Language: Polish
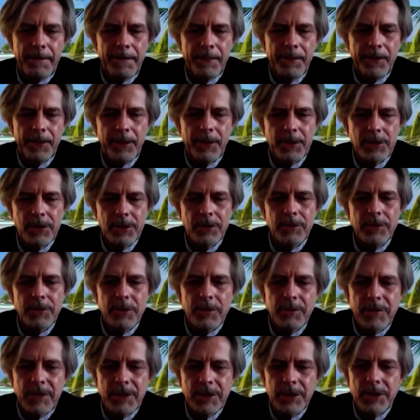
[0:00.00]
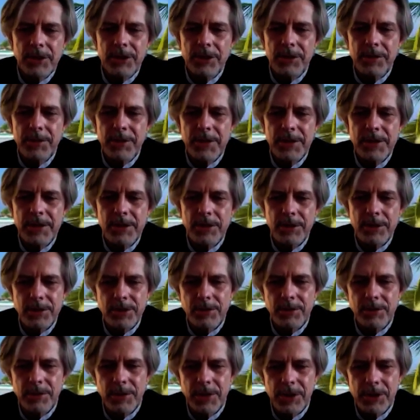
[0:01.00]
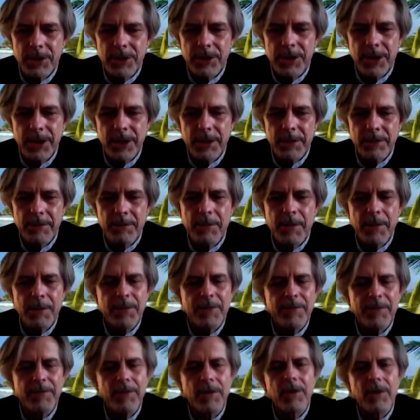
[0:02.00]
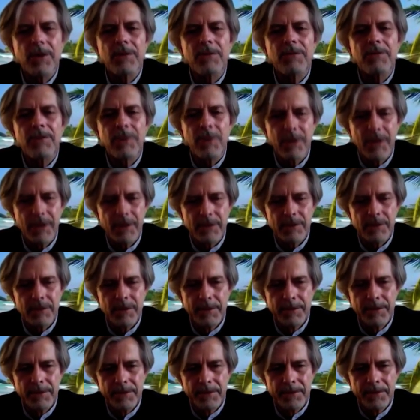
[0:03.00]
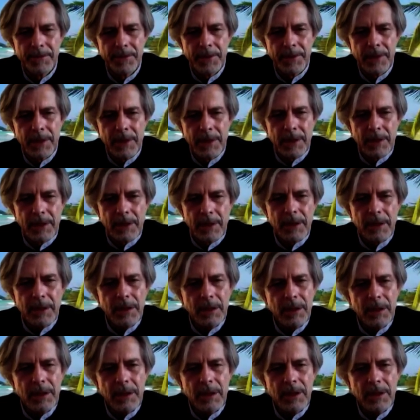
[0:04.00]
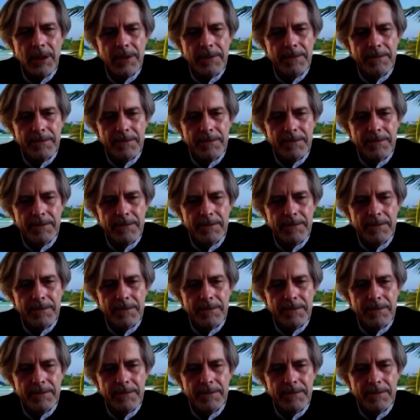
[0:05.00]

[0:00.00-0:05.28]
to zrównoważyć, trzeba zrozumieć, że mamy wolną wolę. I